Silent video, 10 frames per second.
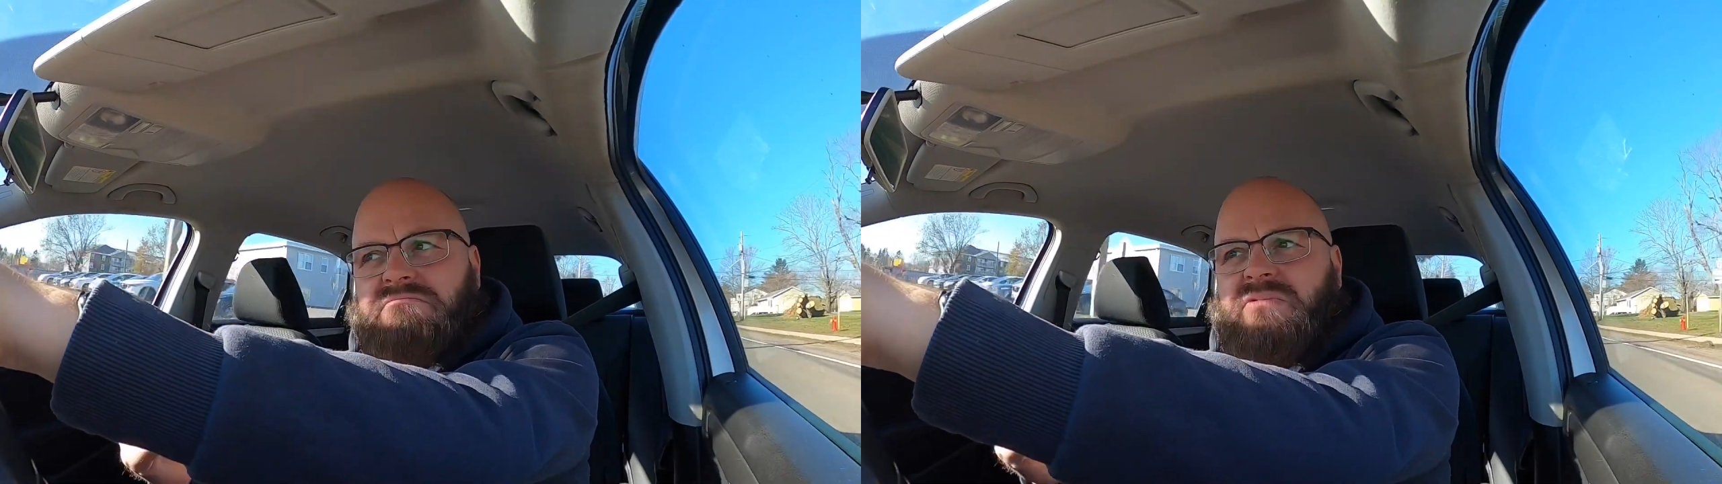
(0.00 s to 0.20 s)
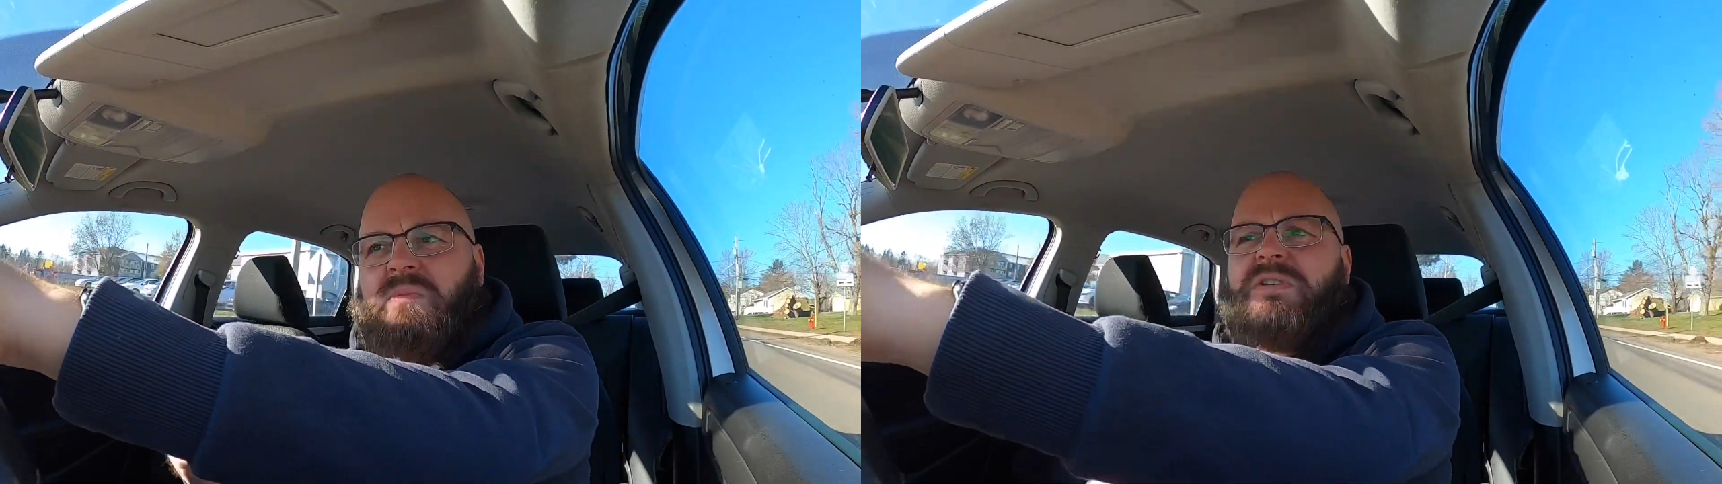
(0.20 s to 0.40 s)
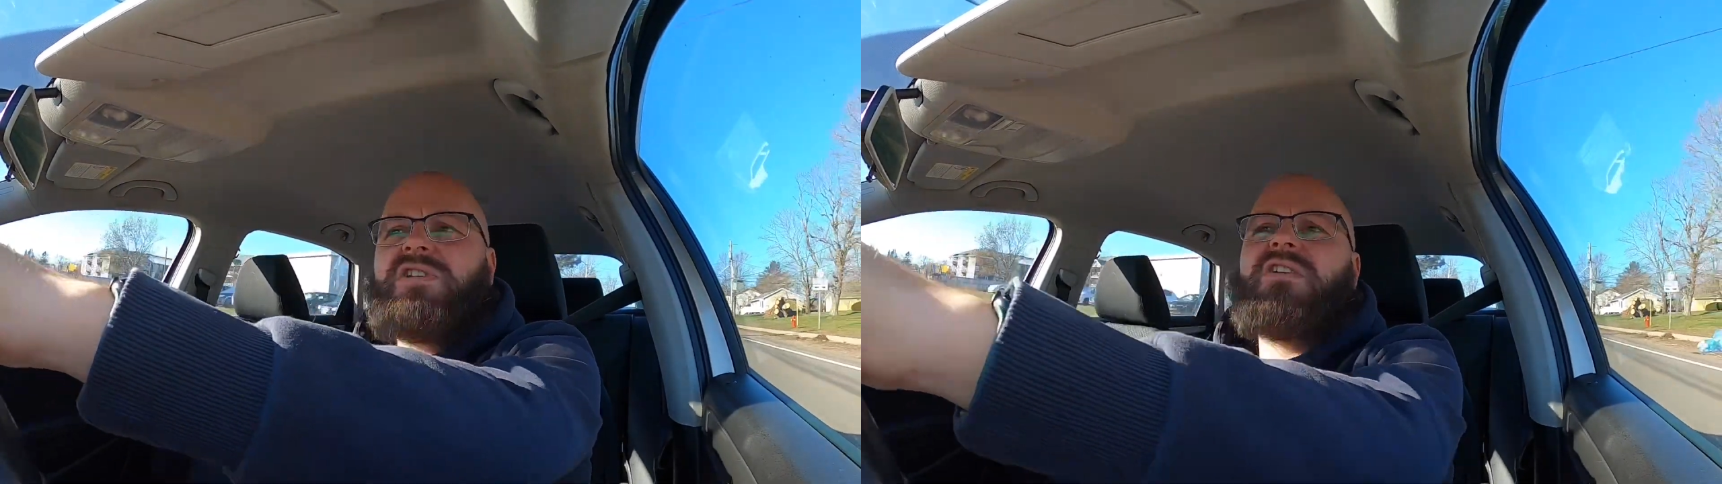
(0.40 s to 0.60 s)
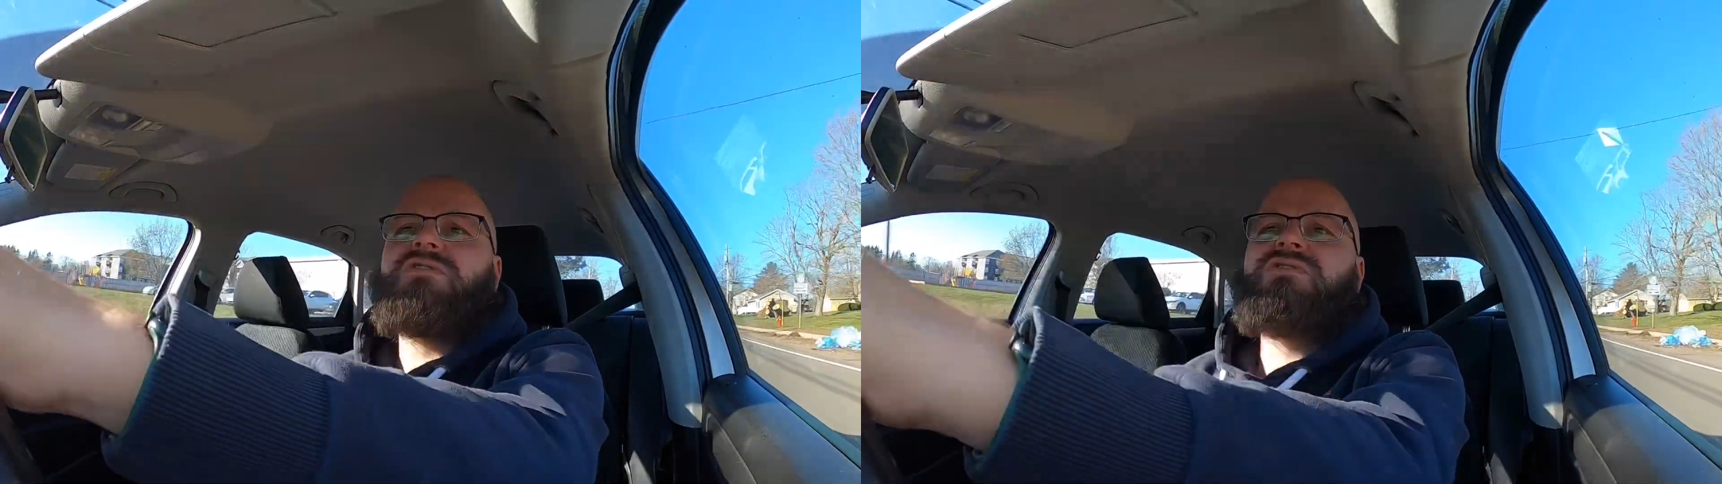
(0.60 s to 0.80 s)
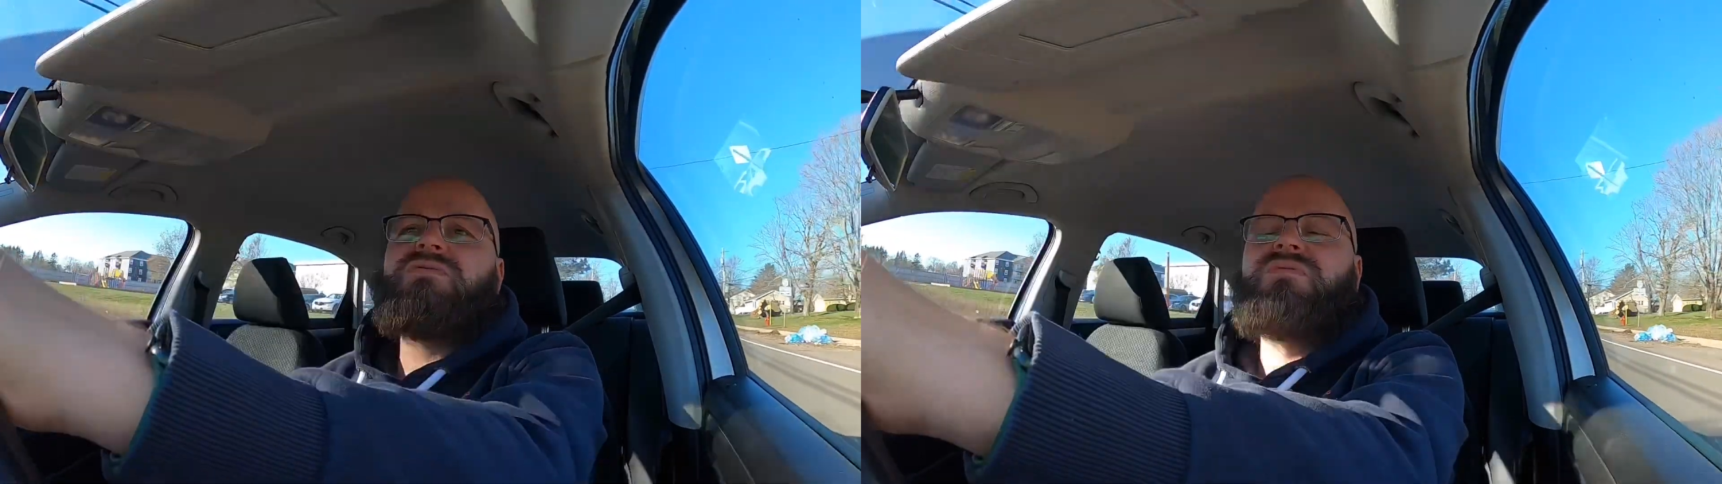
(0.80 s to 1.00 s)
Nummernschild
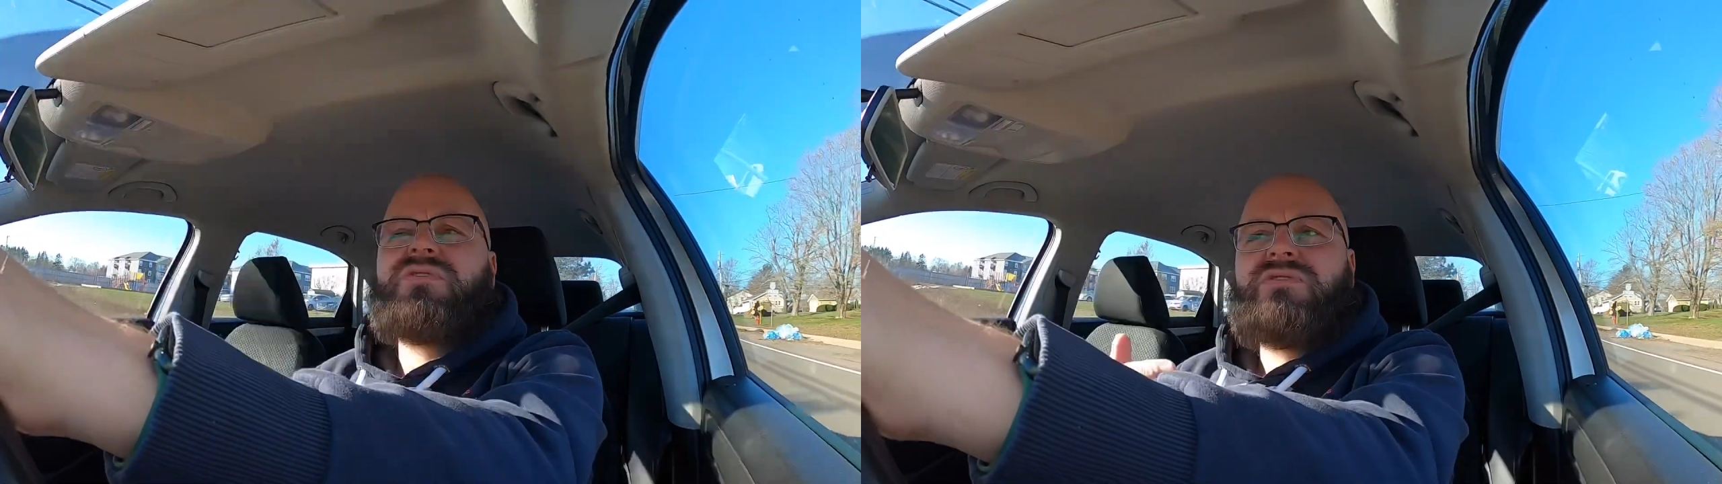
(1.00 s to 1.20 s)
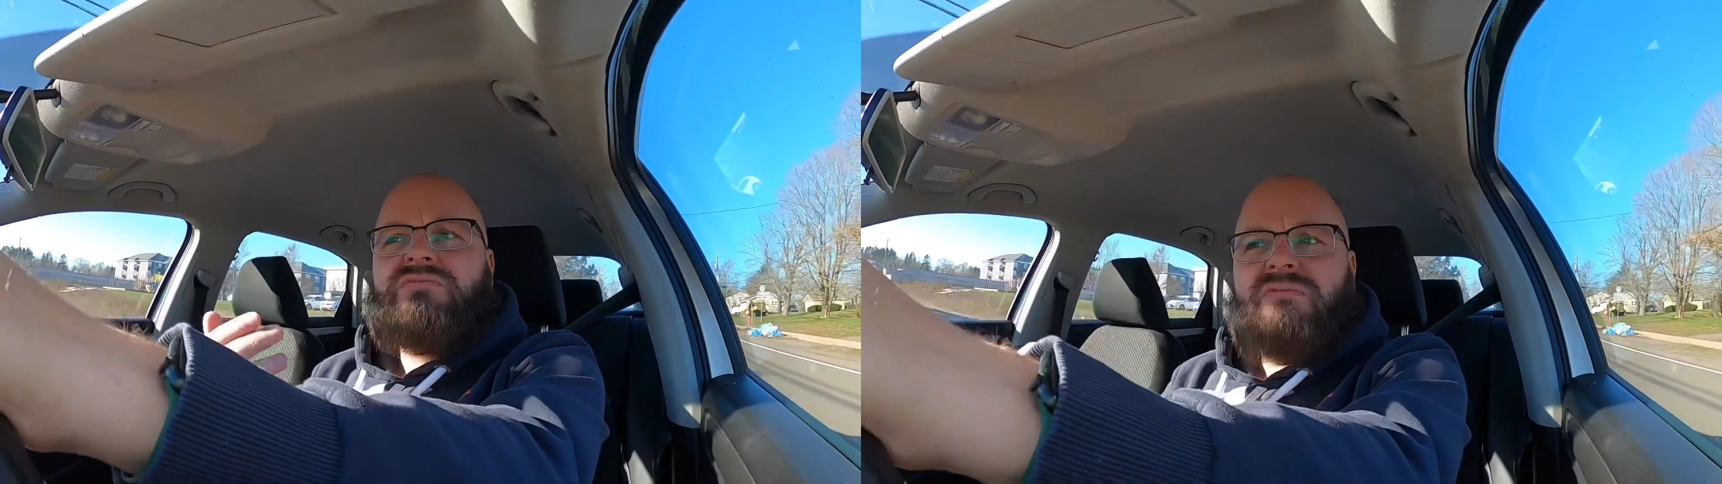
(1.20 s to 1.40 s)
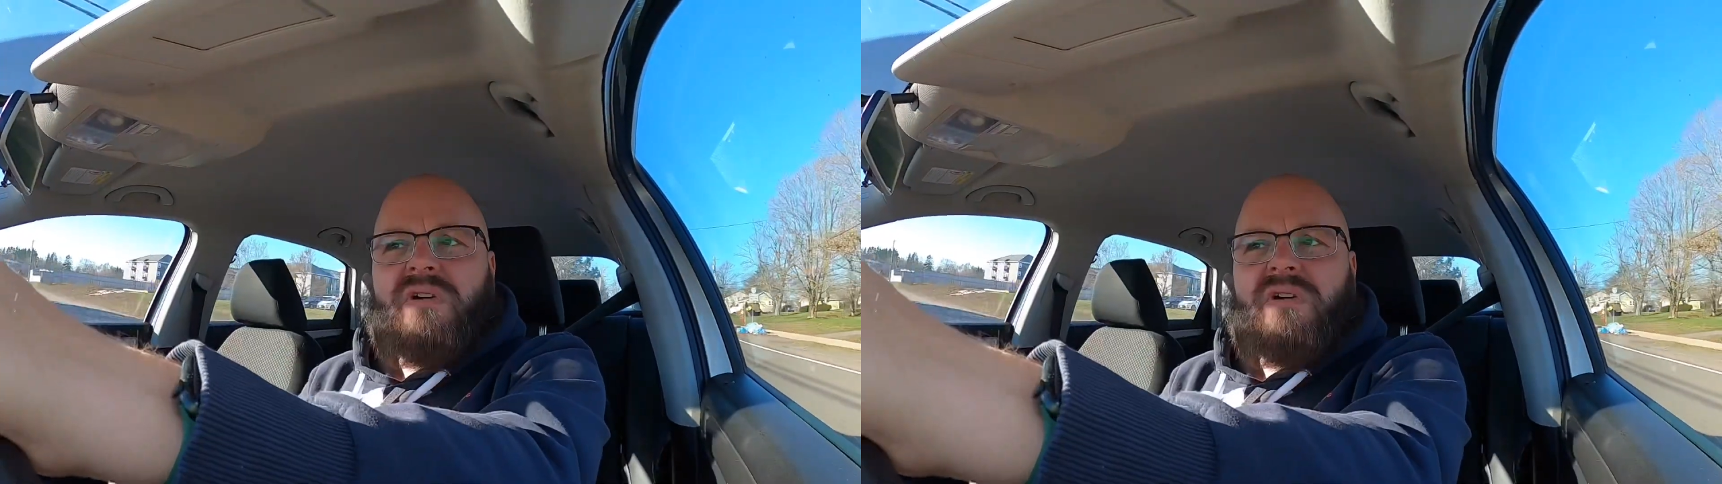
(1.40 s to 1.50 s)
ausgesucht,